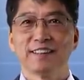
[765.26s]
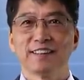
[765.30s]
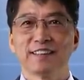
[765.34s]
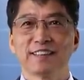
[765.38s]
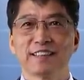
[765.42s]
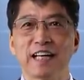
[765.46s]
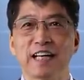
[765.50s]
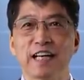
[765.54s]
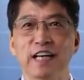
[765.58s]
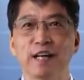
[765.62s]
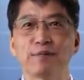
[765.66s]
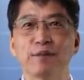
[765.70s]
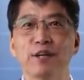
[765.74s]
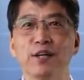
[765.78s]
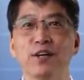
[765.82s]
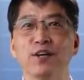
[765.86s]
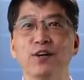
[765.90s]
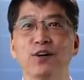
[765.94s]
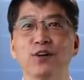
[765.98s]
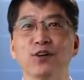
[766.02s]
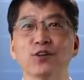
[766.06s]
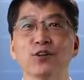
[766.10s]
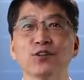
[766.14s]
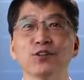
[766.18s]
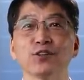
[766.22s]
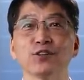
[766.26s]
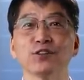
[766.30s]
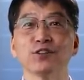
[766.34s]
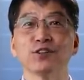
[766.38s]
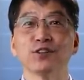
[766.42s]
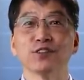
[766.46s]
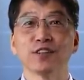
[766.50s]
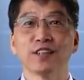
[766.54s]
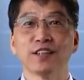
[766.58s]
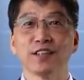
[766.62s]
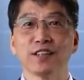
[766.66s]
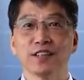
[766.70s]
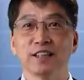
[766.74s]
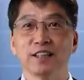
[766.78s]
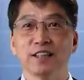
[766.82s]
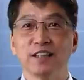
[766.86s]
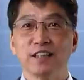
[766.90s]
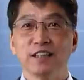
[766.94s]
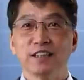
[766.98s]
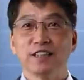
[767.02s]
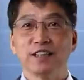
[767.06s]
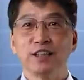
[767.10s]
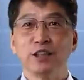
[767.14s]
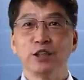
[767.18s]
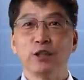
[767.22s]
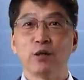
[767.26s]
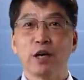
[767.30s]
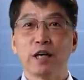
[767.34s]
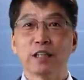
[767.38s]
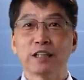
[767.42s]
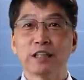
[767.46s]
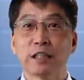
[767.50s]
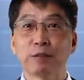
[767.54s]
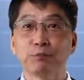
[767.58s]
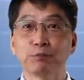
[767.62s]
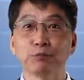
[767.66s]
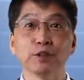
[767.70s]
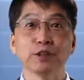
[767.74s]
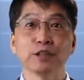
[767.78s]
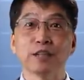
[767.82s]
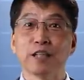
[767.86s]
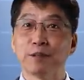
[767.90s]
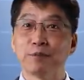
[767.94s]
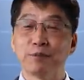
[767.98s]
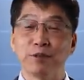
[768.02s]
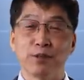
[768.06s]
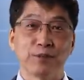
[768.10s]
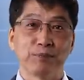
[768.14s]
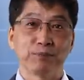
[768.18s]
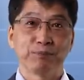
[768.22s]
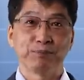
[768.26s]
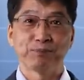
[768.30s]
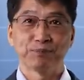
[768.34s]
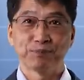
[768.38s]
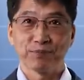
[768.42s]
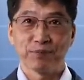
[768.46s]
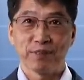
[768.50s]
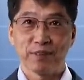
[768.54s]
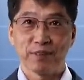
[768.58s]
사람의 언어 능력이 진화의 산물이라면